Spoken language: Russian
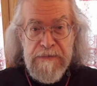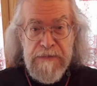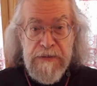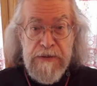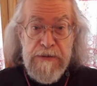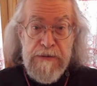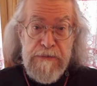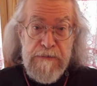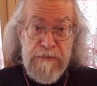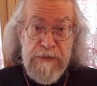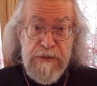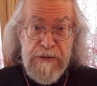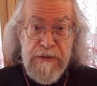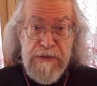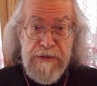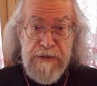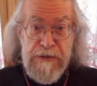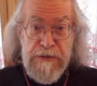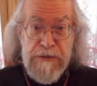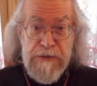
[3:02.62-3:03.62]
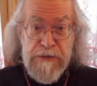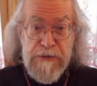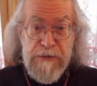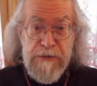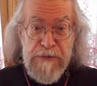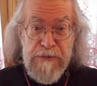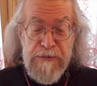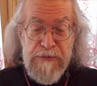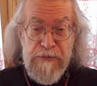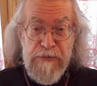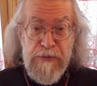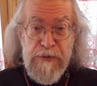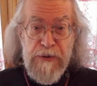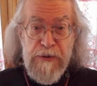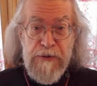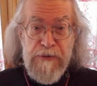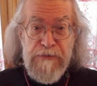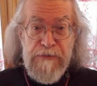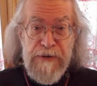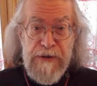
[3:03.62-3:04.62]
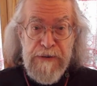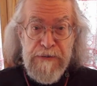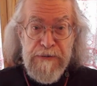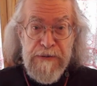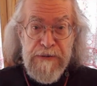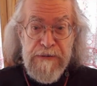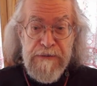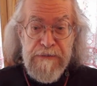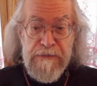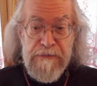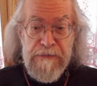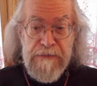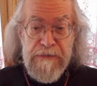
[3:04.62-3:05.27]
жизнь ботаническую, флору, фауна.